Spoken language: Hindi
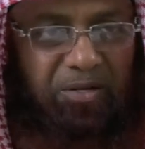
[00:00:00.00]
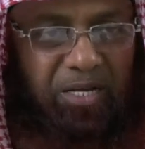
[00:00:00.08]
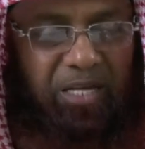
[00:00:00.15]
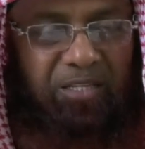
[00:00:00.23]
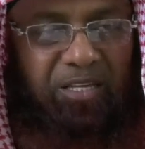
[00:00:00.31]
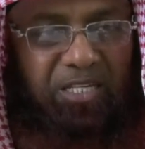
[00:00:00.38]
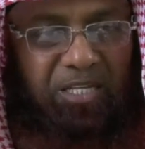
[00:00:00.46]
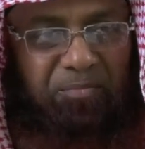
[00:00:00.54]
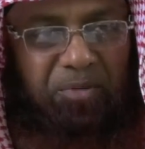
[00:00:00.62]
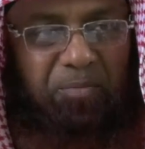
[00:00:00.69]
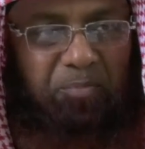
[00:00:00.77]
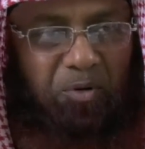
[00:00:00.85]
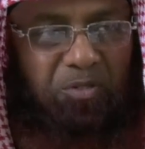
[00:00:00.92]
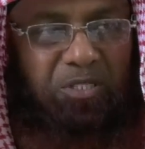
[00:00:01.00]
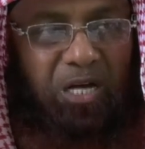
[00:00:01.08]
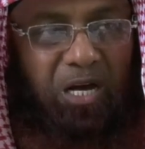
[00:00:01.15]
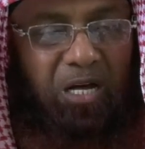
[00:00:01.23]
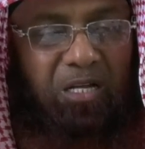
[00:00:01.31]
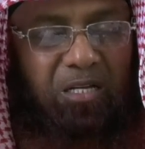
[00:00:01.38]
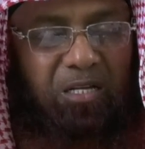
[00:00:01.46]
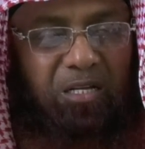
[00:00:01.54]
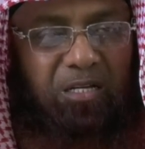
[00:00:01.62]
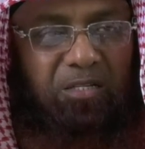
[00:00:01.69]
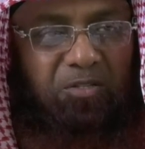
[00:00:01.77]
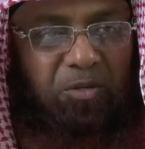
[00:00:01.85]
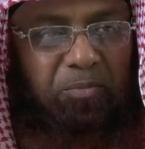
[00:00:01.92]
कहते जब मैं पहुंचा
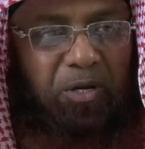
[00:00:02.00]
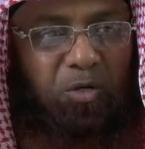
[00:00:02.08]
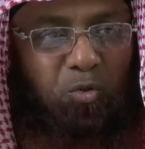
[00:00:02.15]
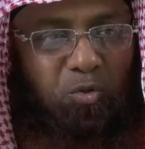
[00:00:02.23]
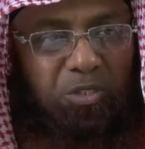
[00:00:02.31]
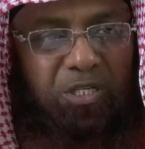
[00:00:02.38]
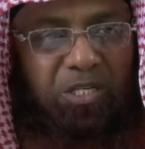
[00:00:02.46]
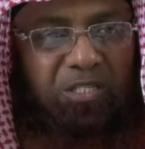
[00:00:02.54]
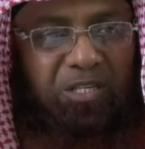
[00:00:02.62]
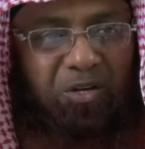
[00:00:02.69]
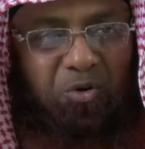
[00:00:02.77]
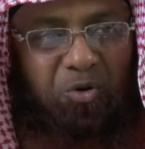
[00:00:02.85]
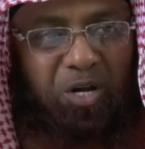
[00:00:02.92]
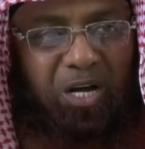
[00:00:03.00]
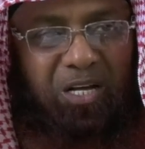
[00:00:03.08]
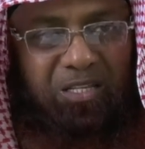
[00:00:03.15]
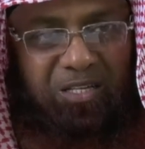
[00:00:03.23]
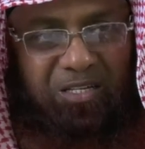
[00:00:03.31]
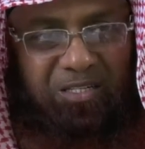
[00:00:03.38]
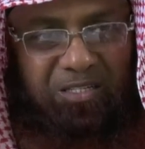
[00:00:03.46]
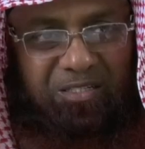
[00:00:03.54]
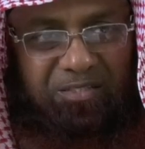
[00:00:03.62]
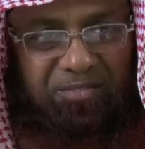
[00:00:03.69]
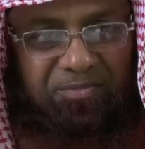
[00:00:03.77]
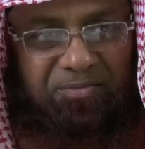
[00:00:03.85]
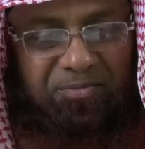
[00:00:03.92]
तो मैं खुशी से रो रहा था
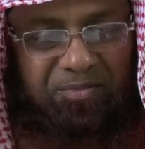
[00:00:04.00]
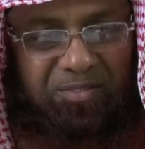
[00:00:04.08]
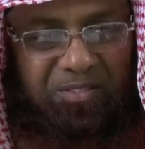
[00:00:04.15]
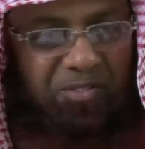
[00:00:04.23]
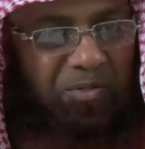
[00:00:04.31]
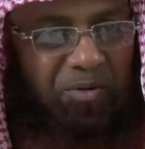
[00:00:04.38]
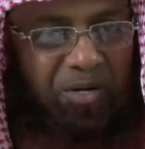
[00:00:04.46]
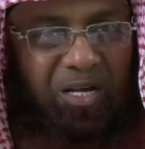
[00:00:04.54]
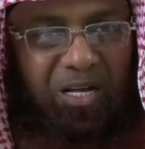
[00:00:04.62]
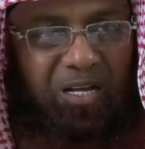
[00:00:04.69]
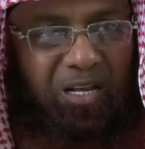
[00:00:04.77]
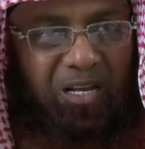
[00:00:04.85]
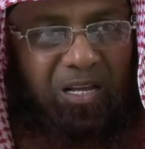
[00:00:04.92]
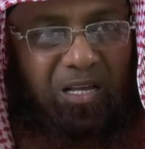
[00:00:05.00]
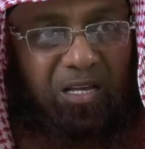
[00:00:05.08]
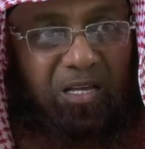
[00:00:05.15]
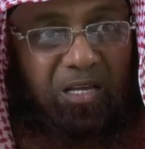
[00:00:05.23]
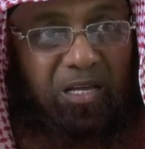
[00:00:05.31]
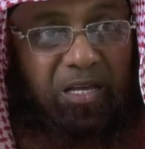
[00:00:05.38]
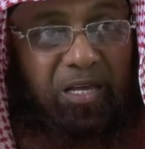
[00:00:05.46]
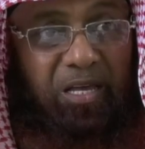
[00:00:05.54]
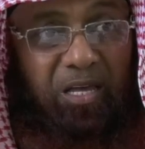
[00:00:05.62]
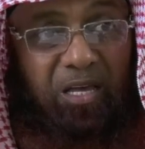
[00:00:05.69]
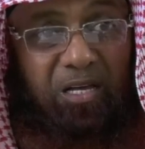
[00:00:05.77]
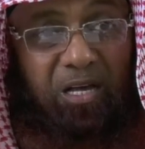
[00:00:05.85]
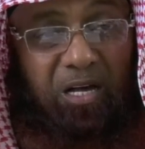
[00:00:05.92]
सुहान
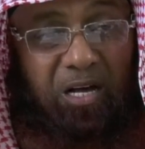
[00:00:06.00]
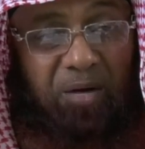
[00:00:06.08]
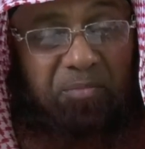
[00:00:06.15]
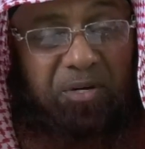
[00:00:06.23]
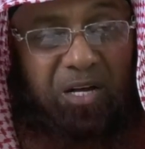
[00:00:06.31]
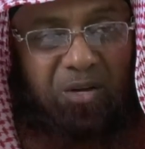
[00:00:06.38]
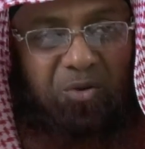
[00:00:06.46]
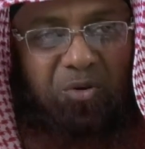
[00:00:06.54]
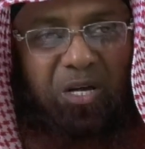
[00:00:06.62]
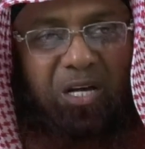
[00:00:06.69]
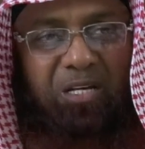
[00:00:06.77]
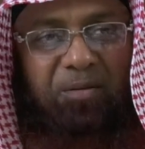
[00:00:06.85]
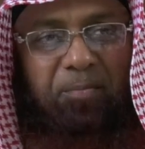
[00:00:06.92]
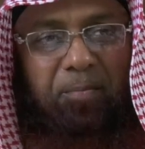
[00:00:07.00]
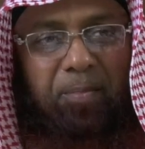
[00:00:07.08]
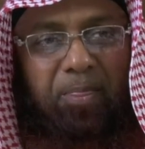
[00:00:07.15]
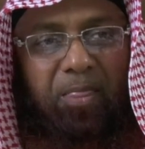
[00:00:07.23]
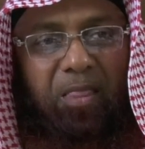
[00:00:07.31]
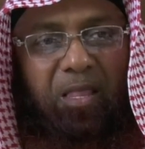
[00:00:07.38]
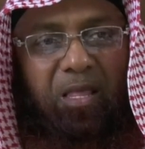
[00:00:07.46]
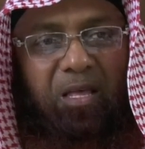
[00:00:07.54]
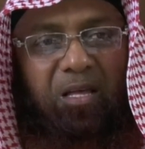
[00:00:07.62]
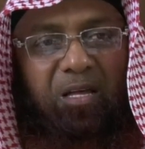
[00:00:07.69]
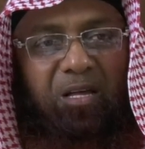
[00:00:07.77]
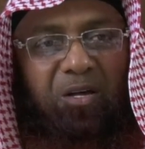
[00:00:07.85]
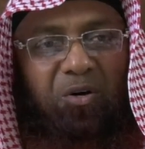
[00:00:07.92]
एक है गम का रोना
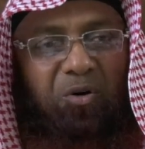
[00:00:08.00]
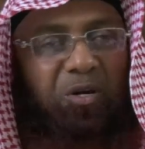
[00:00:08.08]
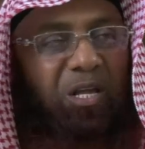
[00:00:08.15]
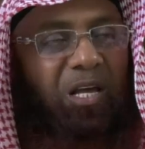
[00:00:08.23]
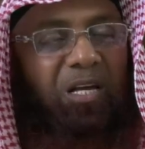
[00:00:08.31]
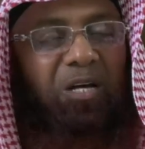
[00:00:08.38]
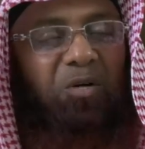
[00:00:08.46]
और एक